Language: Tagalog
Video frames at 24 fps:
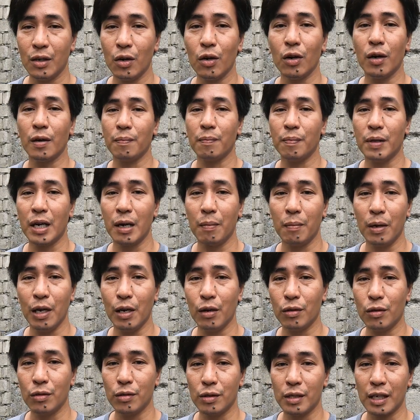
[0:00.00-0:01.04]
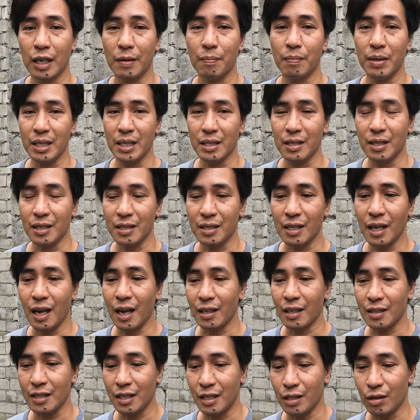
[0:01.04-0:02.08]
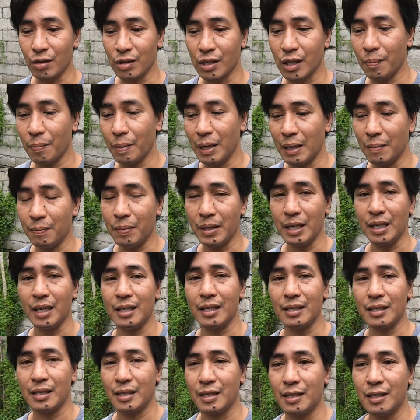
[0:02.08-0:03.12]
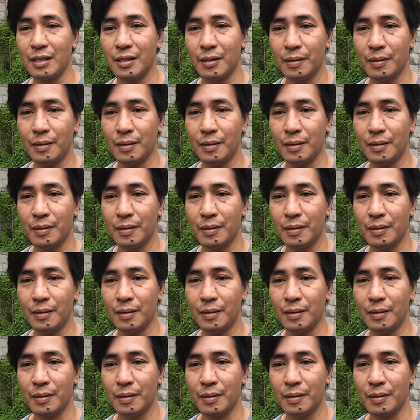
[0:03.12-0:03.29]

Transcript: OFW yung nag-business na lang dito sa Pilipinas.